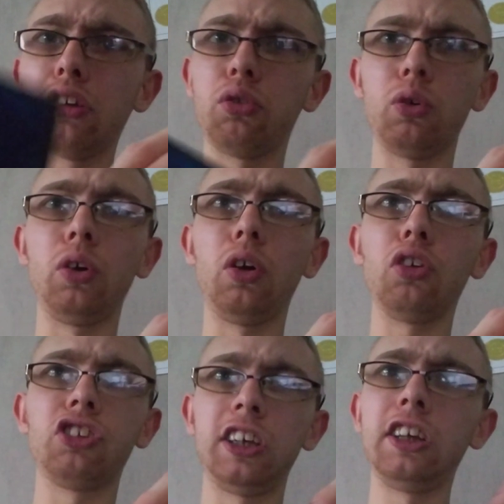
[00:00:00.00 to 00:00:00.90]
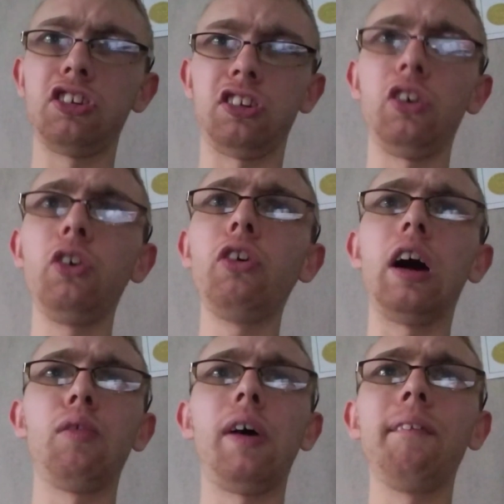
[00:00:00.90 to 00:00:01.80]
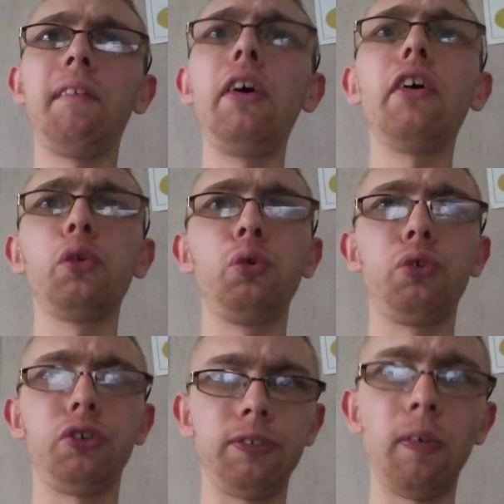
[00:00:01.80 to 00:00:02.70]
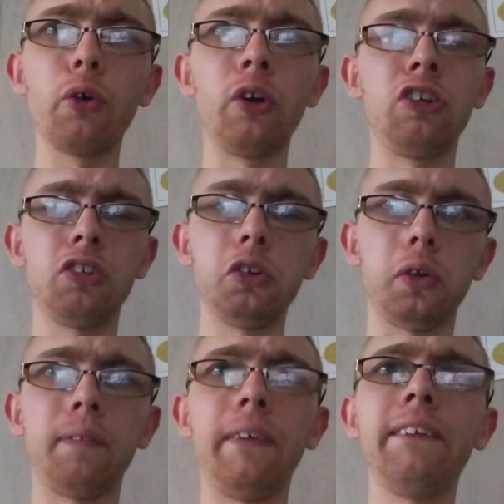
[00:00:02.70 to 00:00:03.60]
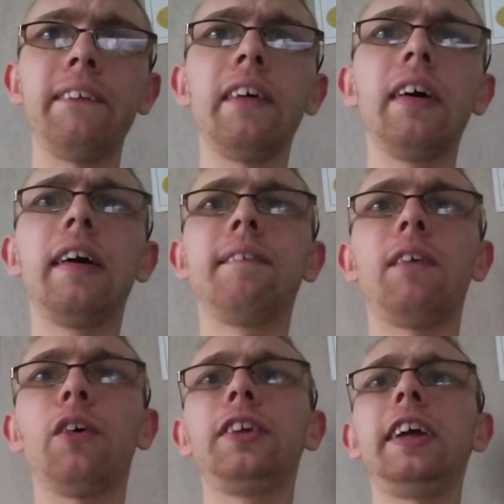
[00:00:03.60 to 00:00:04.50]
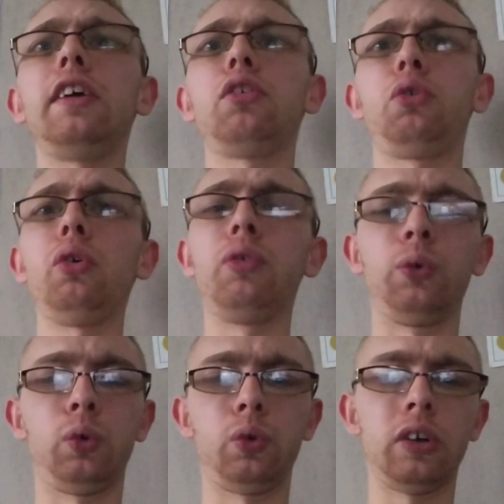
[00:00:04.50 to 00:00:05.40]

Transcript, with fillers: se lancer sans avoir peur du jugement que les autres peuvent porter sur vous